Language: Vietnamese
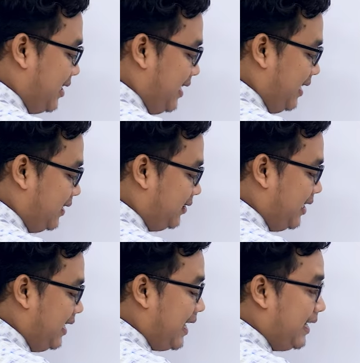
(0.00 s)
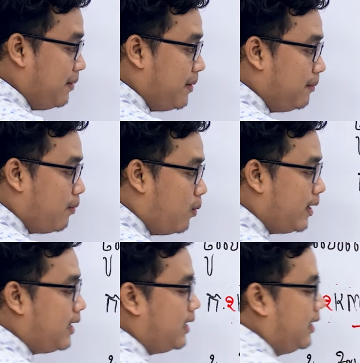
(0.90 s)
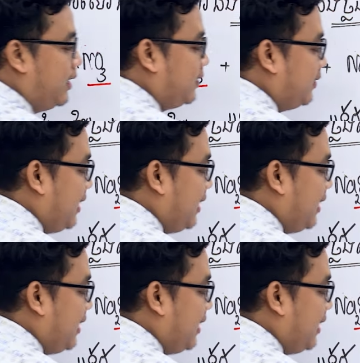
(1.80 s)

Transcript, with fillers: ai C lại đi miền muối C